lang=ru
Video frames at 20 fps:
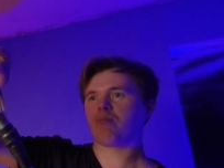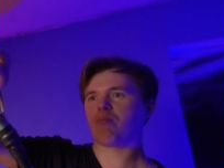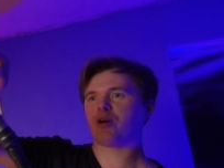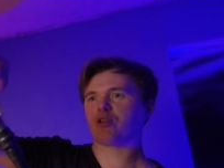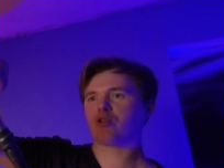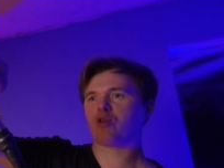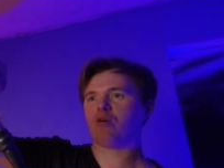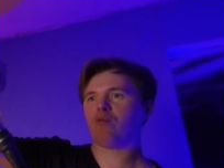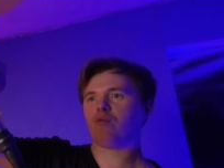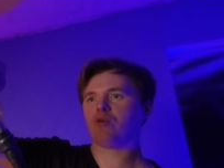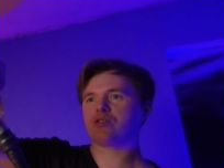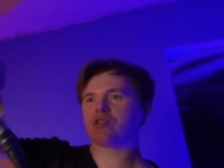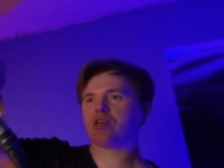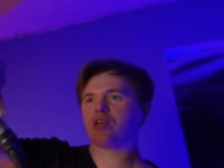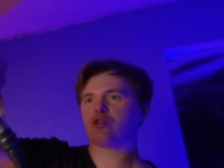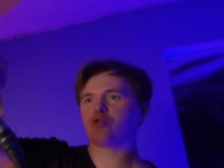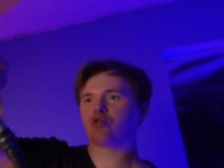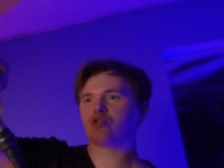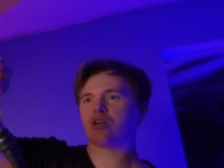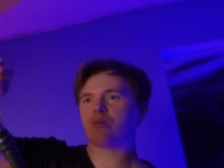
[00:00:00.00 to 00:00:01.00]
Потом вот
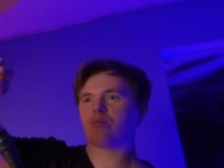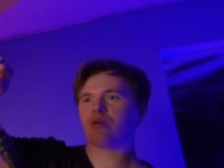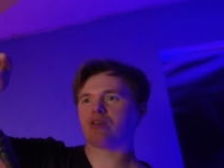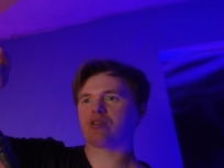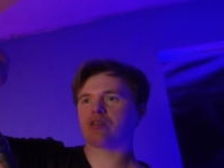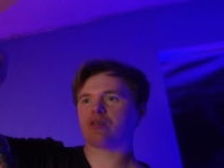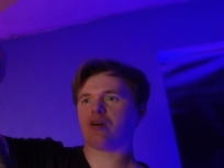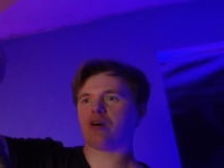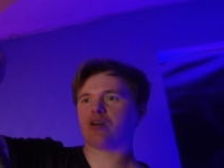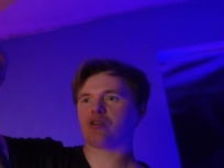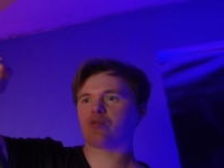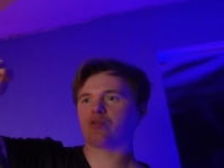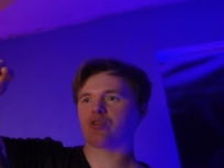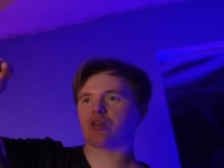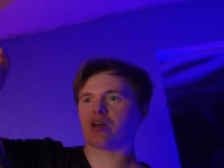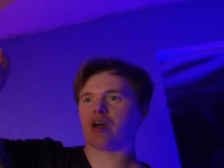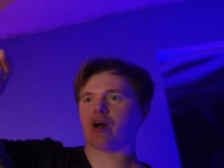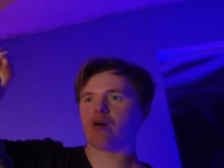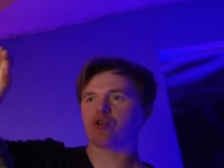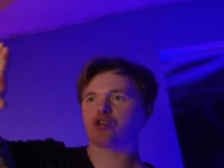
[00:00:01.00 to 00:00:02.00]
здесь уже образовалась вот
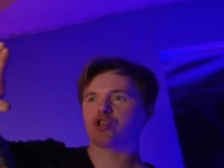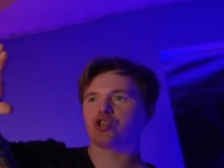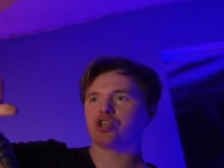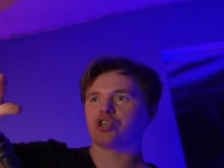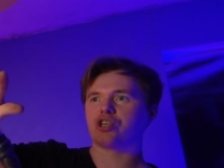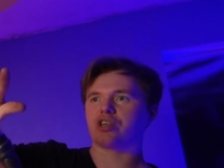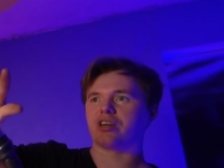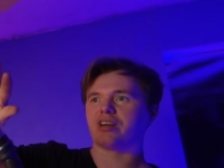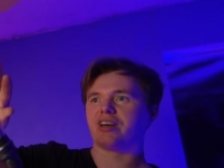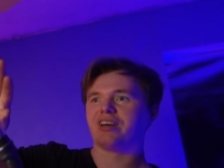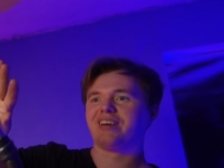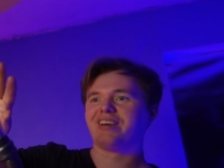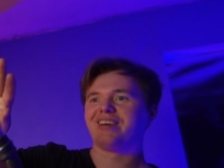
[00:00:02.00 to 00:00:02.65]
такая вот шишка.